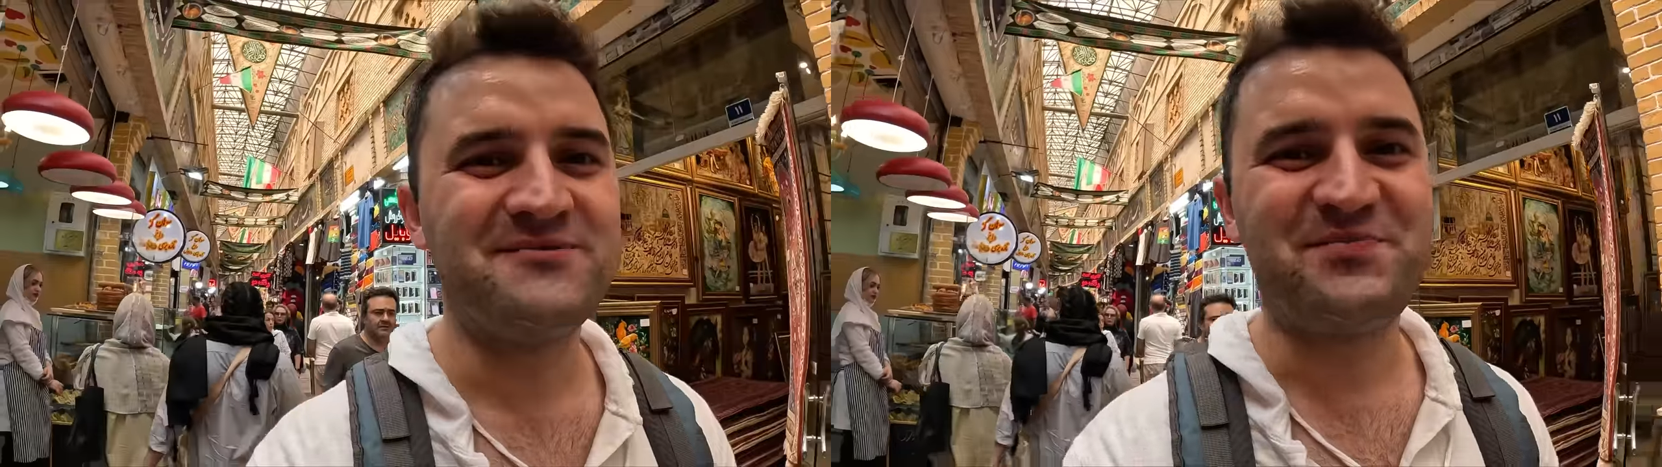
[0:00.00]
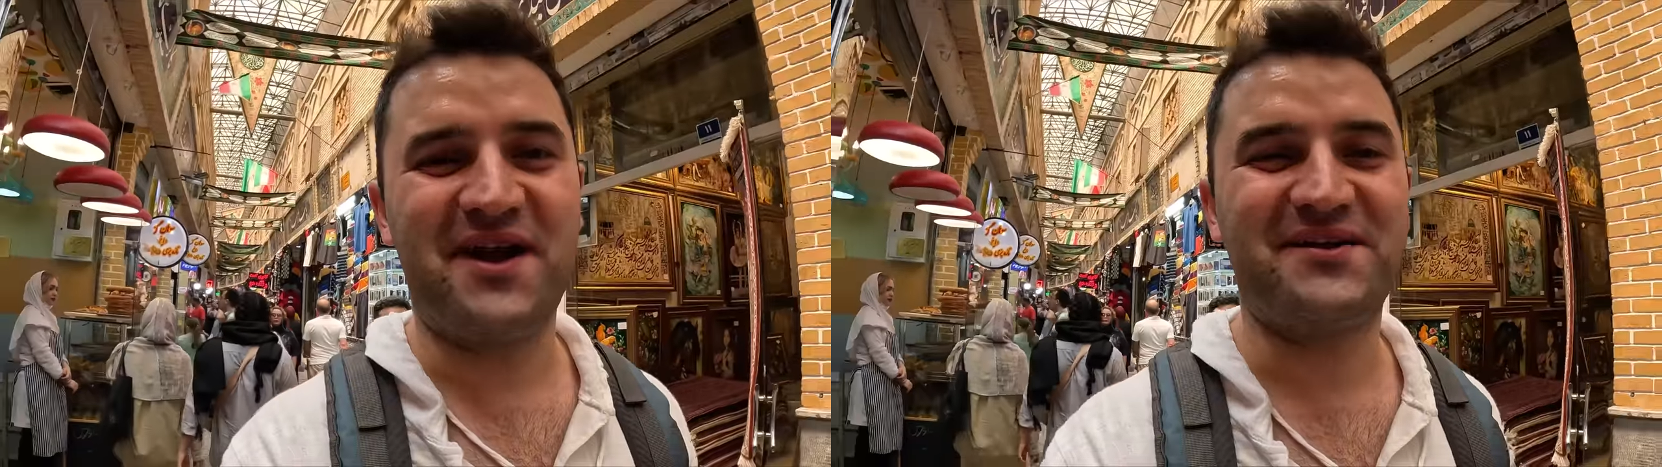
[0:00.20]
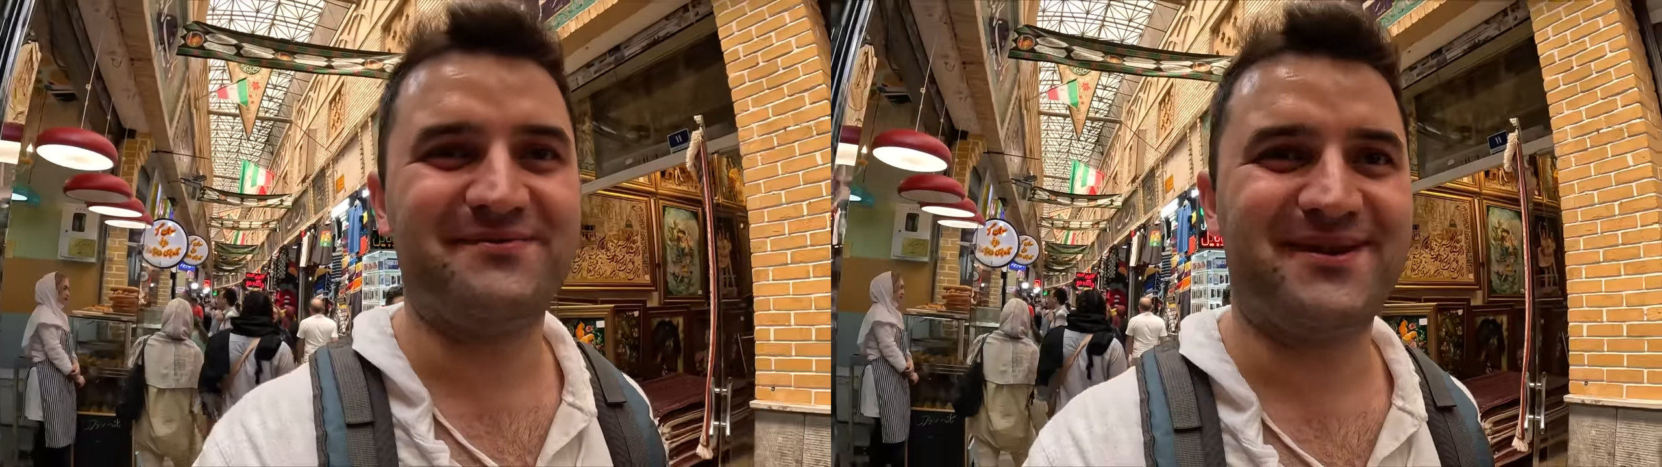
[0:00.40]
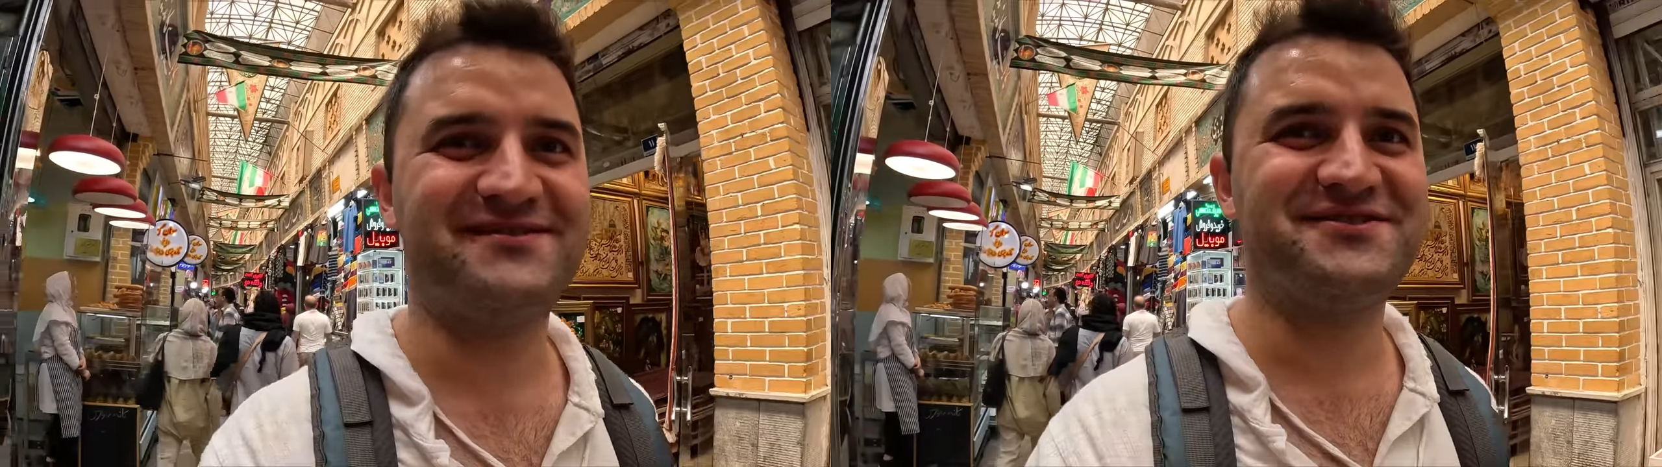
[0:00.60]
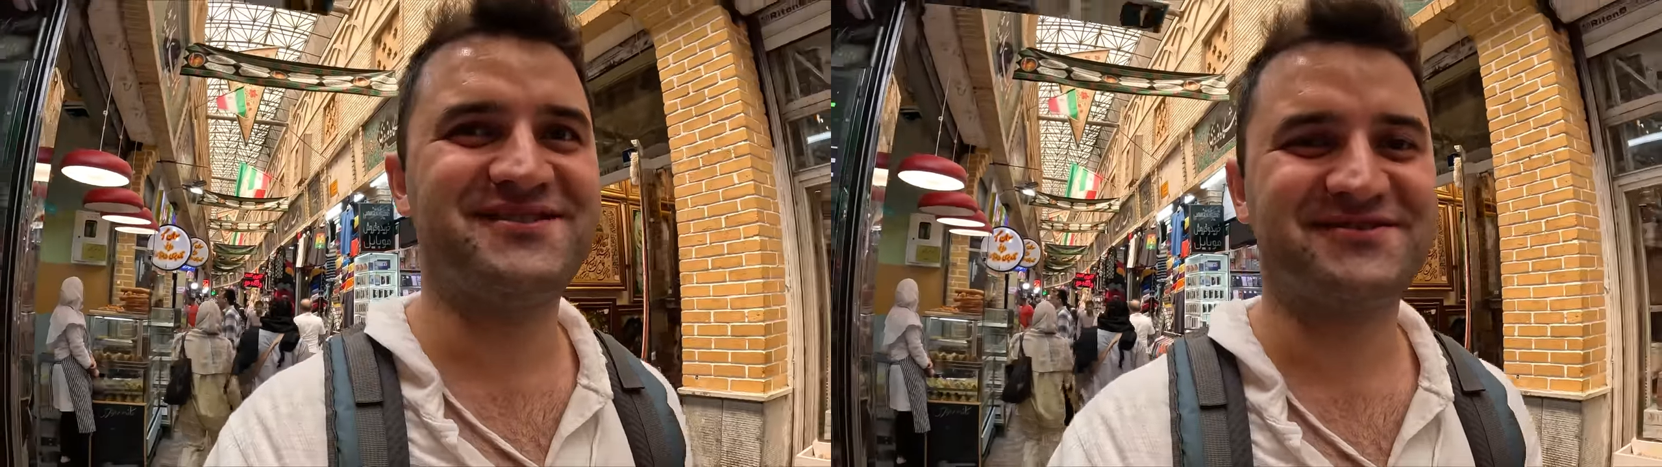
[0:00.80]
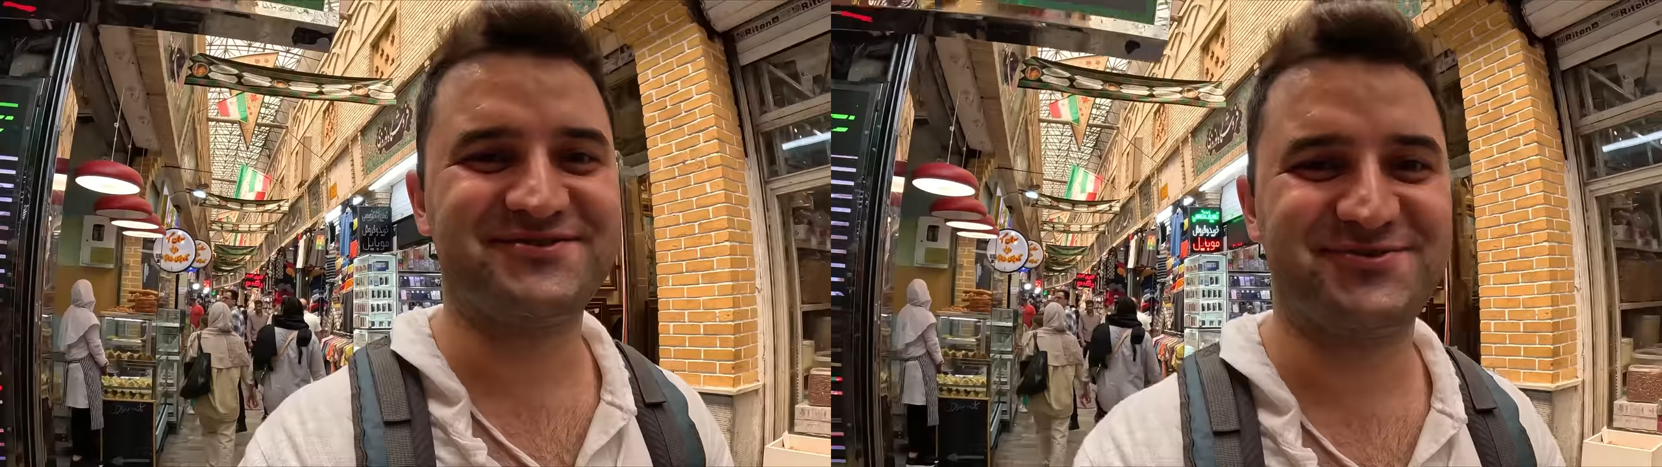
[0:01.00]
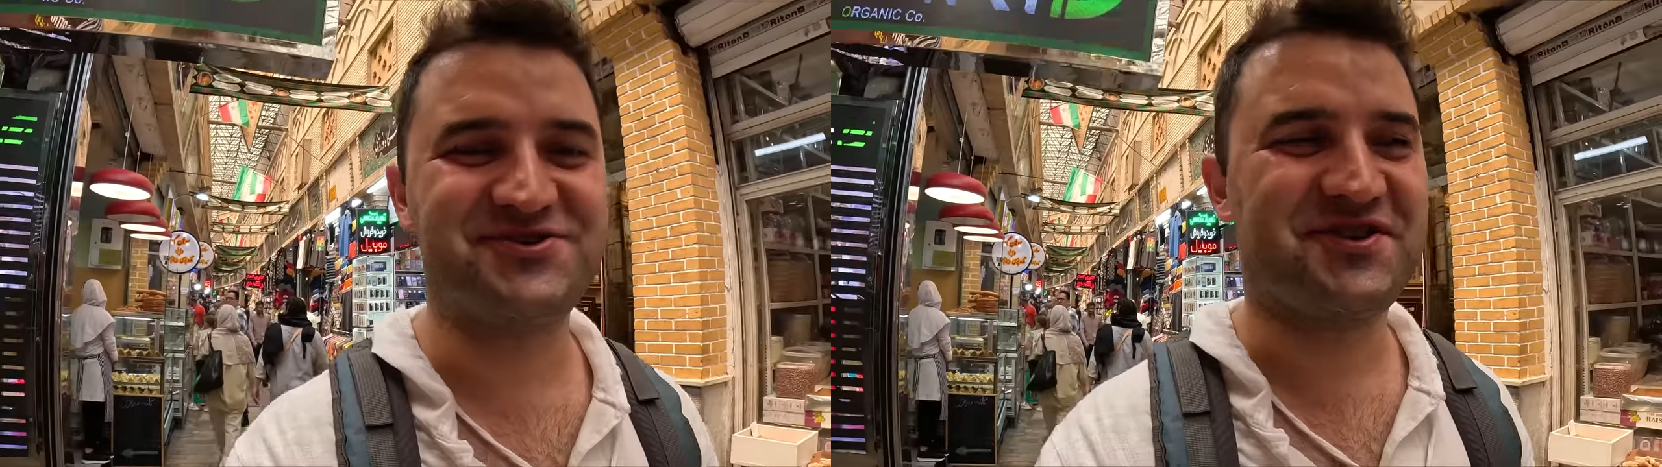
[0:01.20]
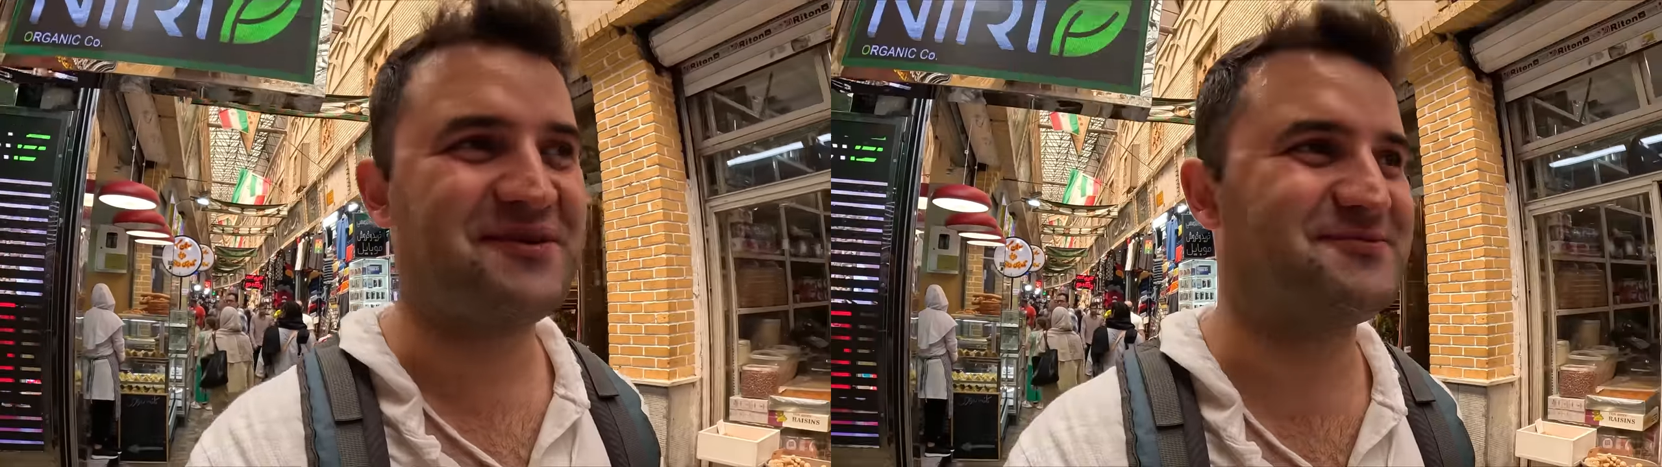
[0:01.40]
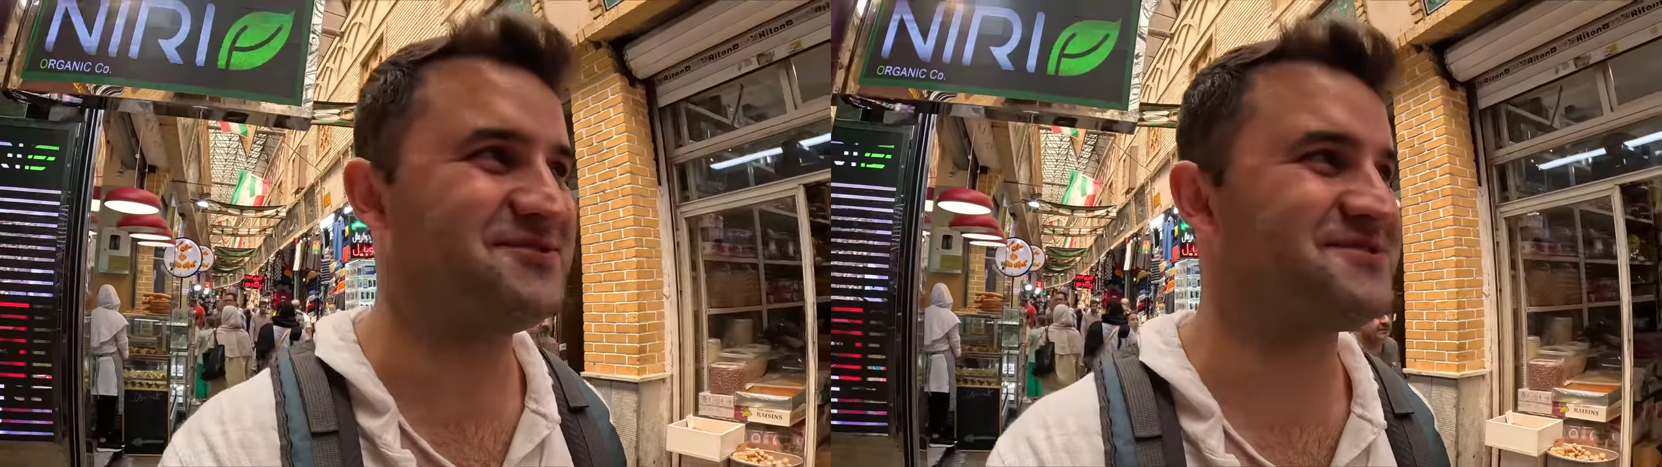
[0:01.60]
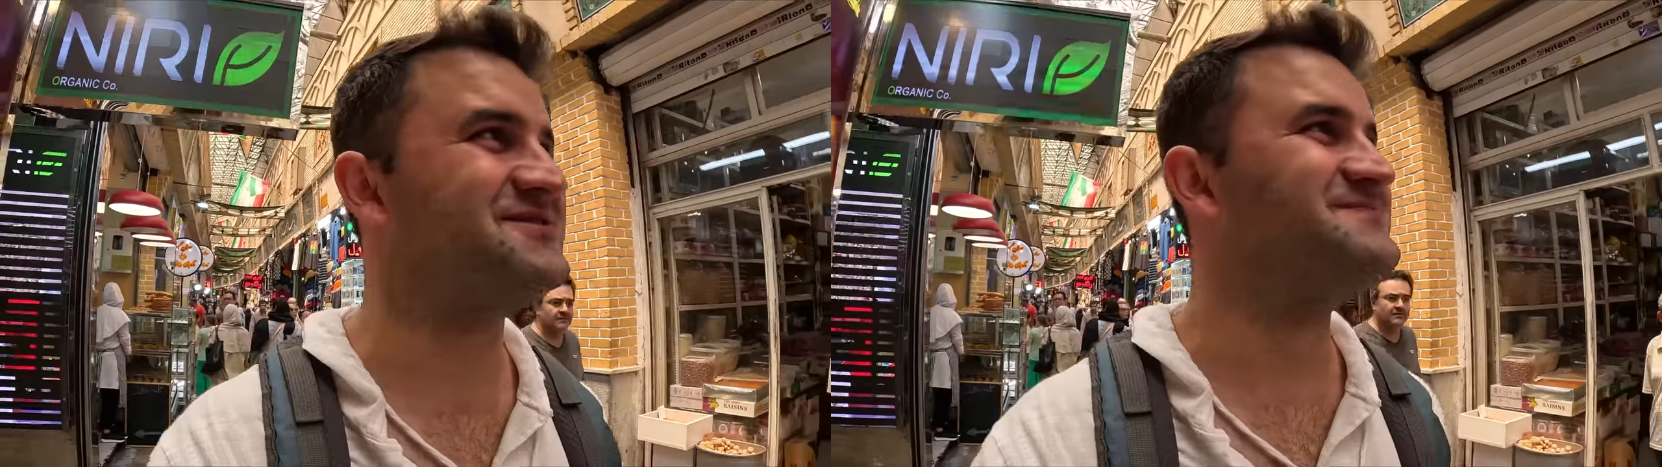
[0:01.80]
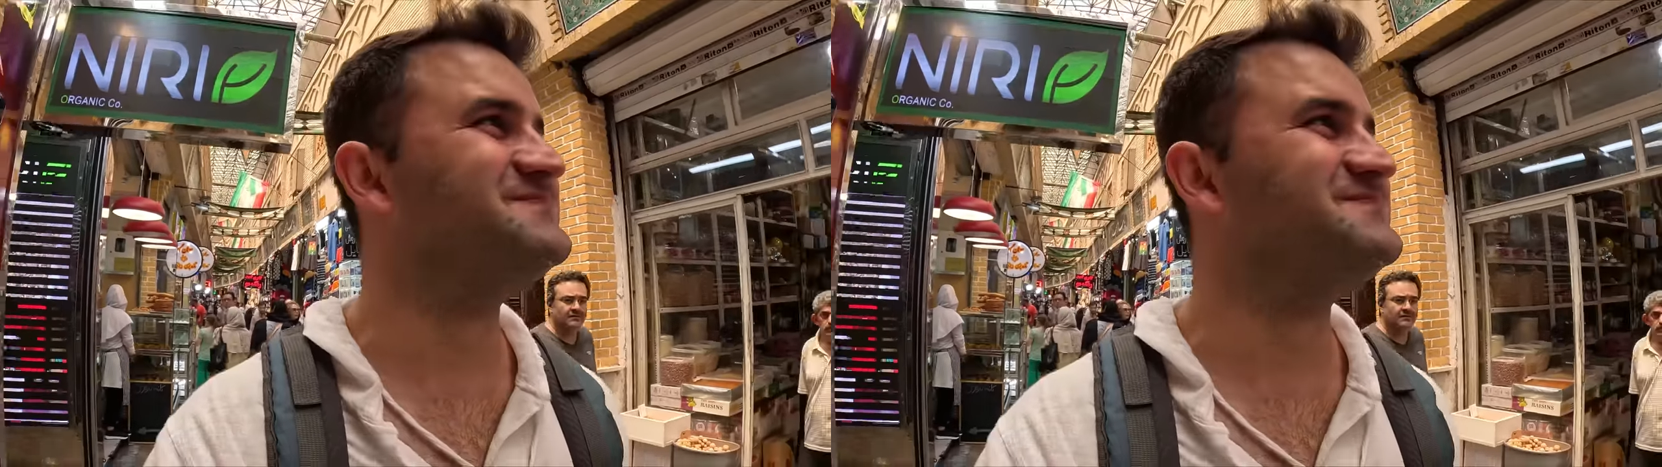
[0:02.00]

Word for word: Her yere para verirsek nasıl olacak abi bu iş?